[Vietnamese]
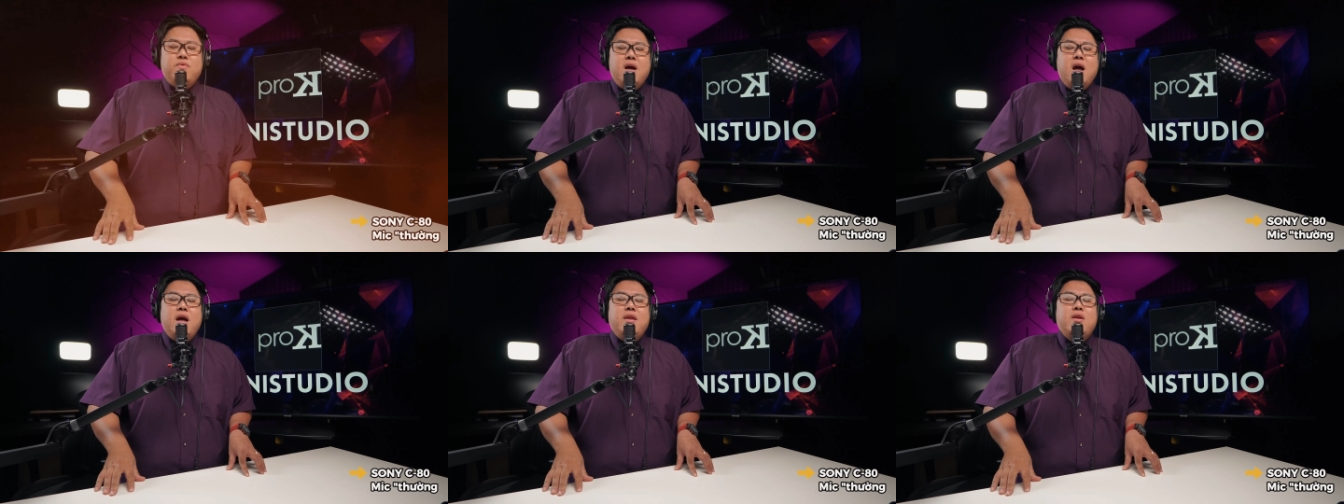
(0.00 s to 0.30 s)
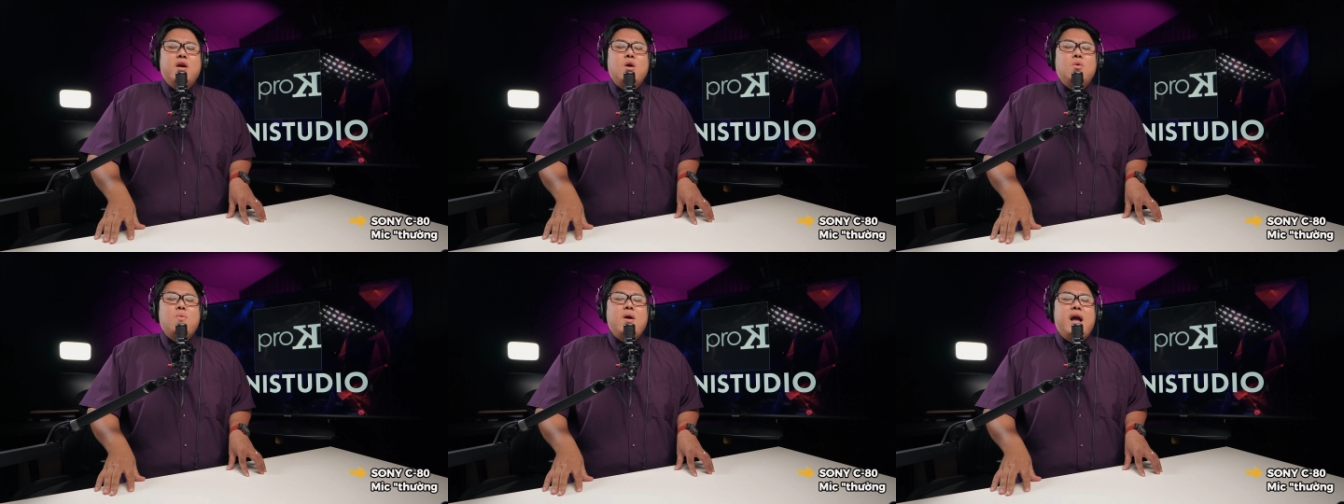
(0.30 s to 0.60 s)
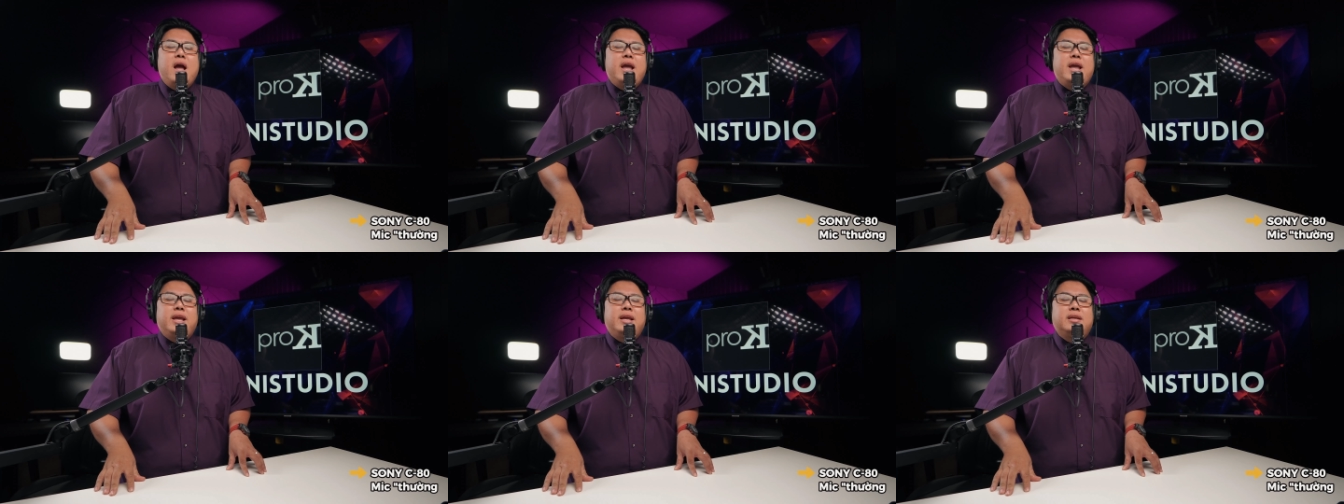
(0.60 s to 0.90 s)
Run
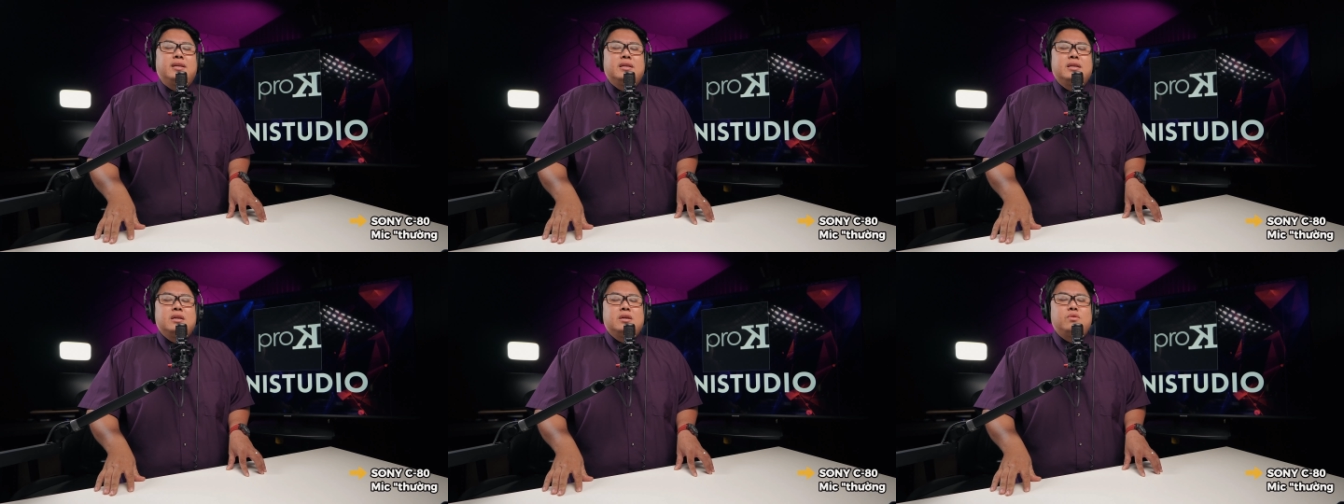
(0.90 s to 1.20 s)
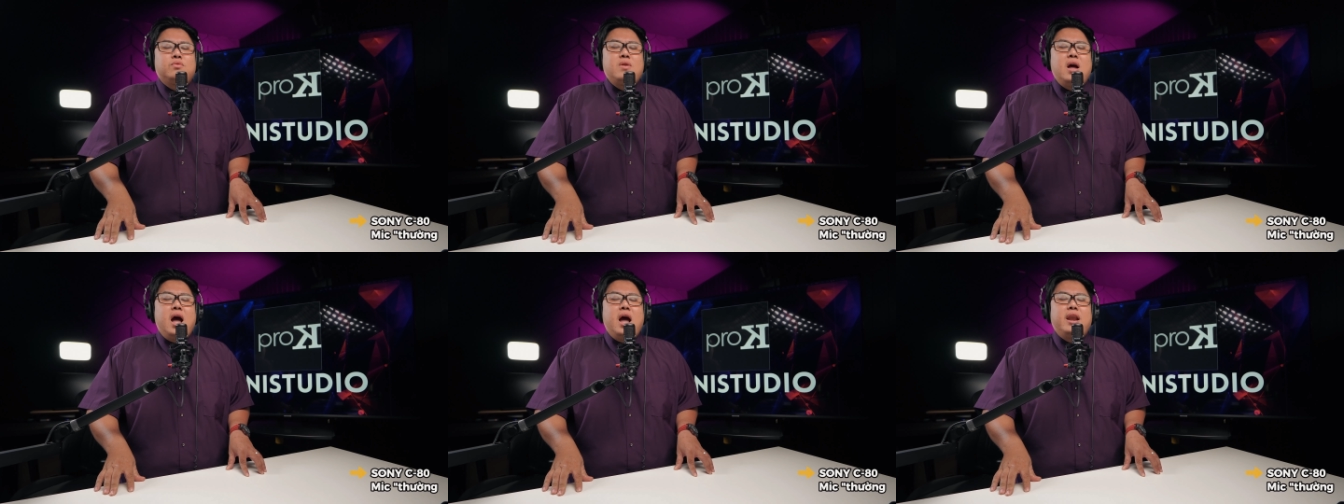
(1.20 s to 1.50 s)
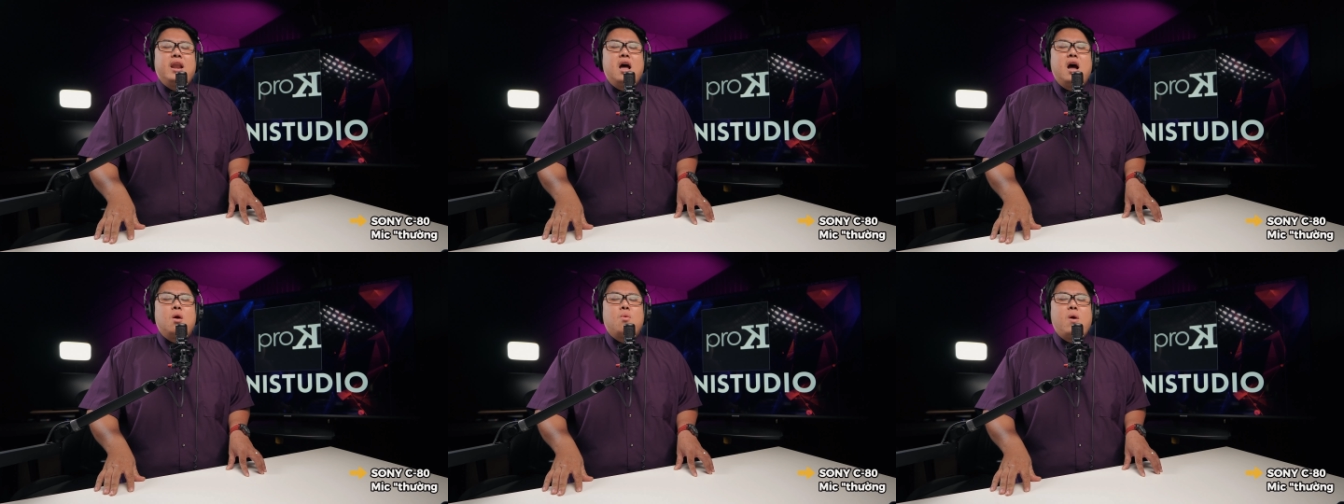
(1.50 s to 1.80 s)
away, run
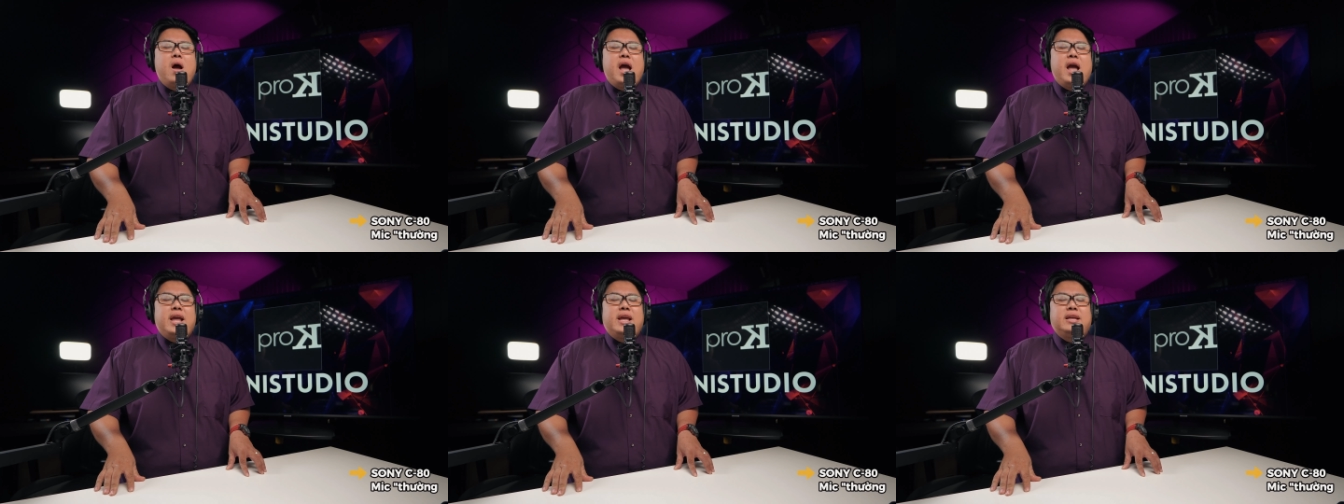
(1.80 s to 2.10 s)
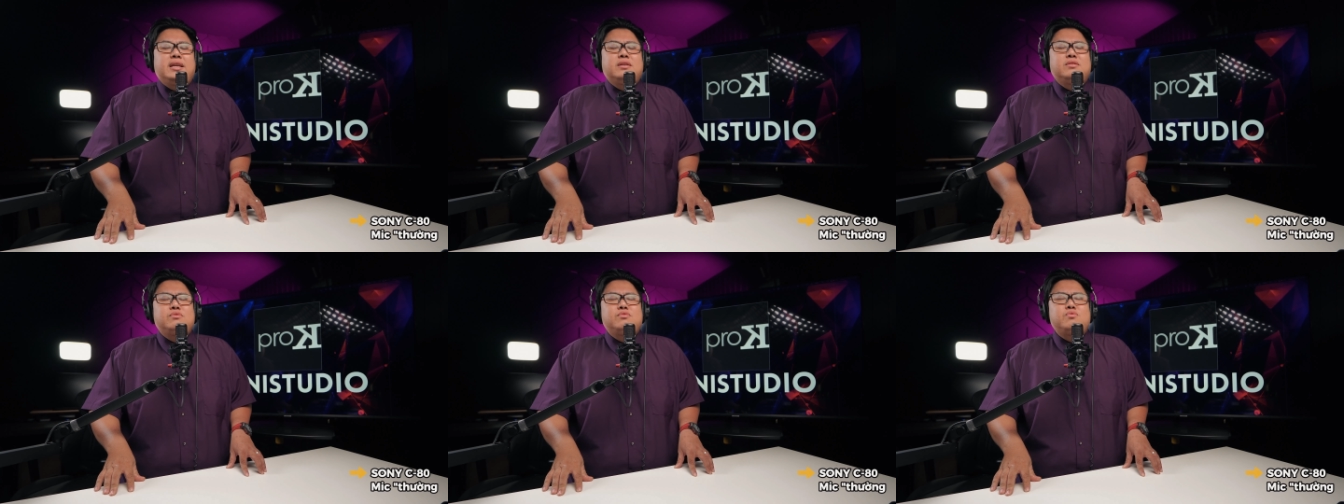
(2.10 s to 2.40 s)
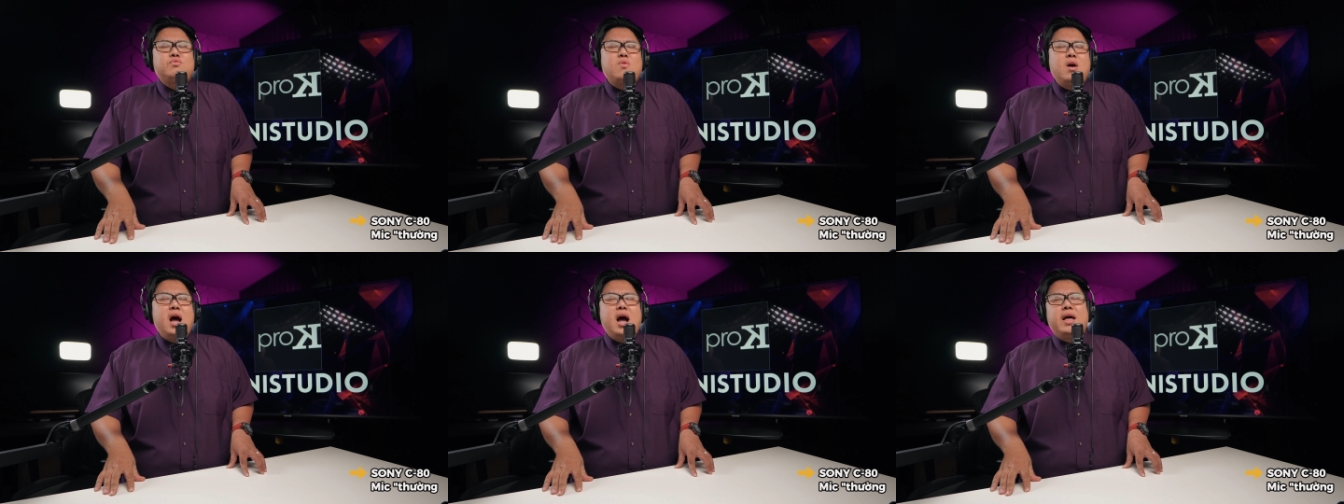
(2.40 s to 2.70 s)
away,
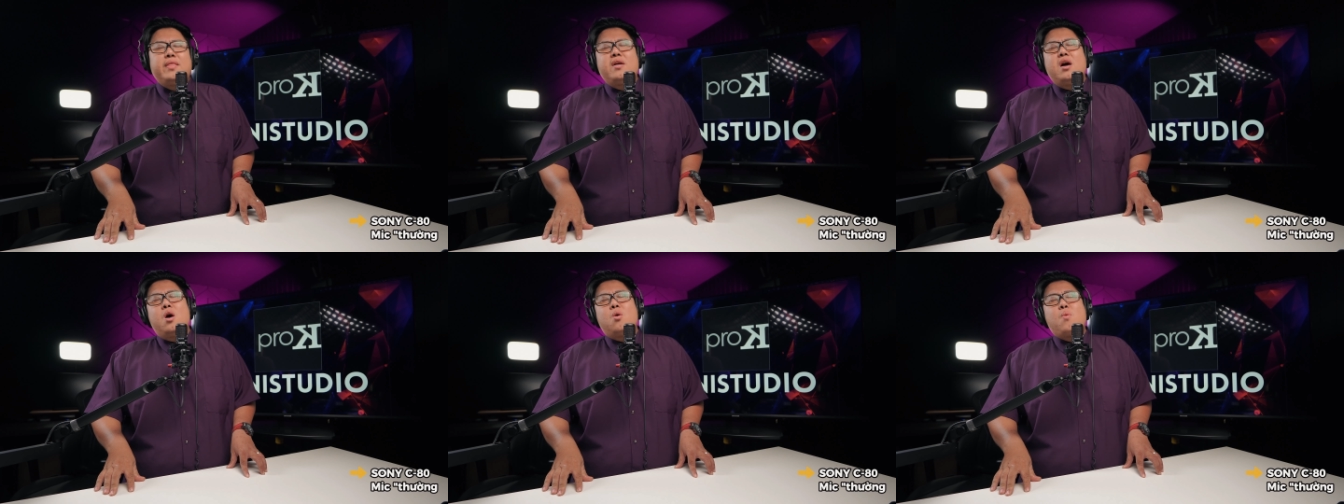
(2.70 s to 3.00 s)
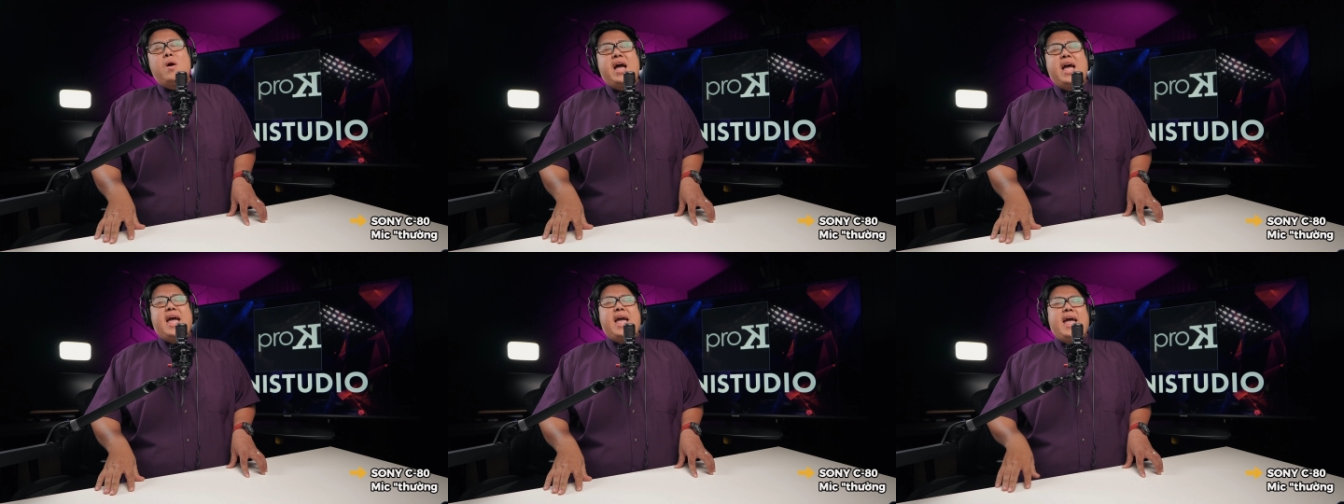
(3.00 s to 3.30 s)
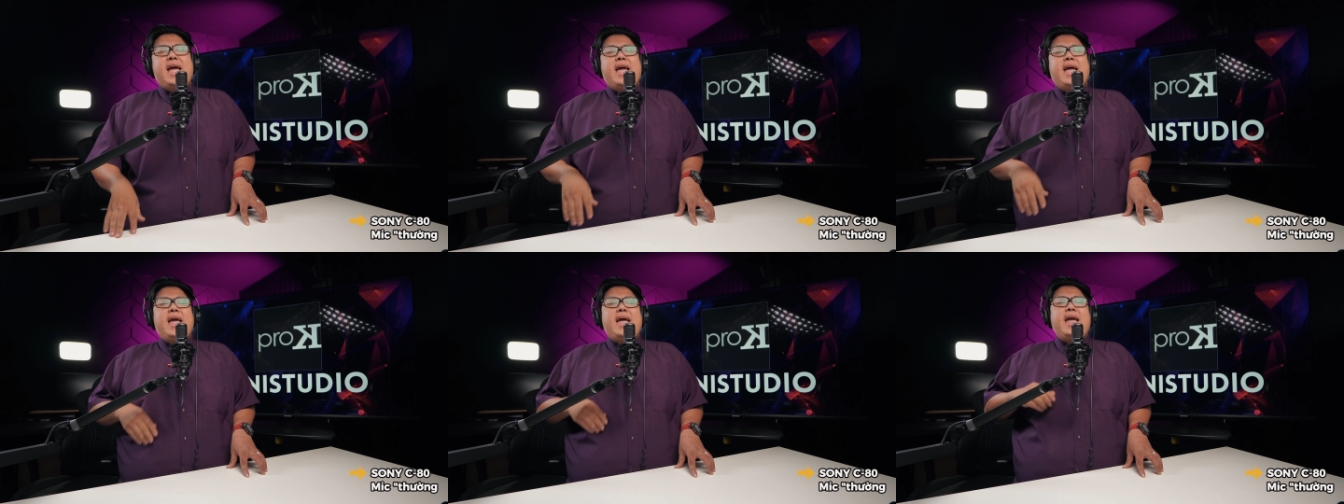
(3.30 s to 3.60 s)
run
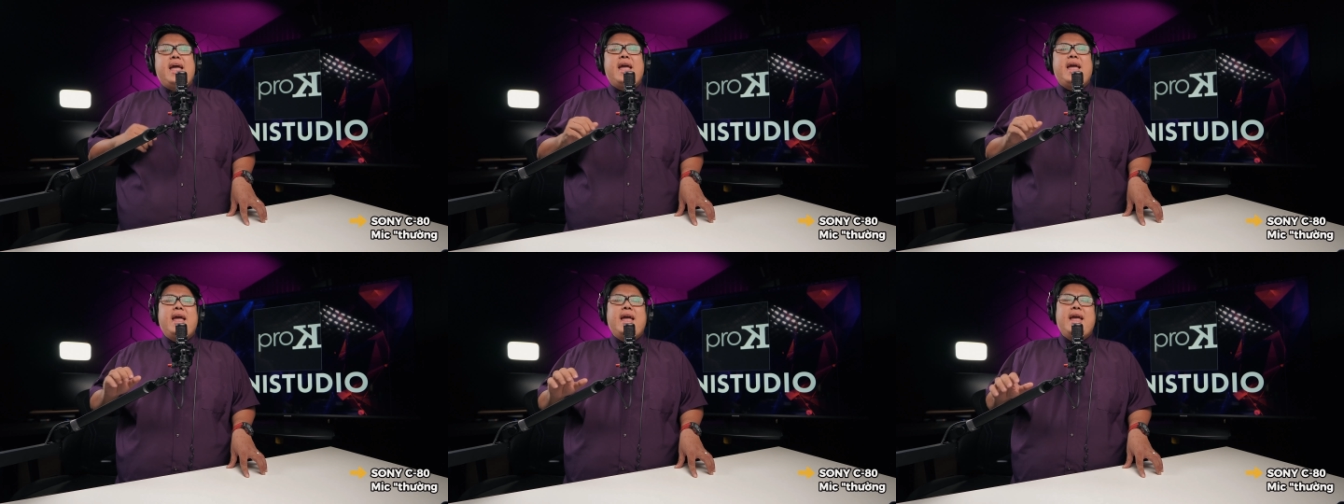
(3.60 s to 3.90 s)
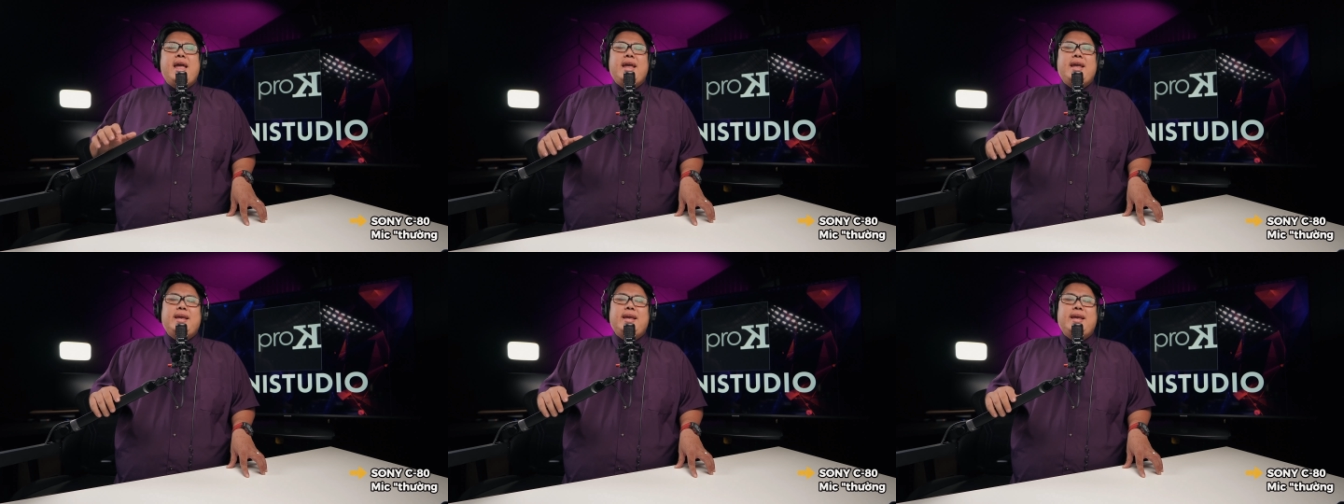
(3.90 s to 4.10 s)
away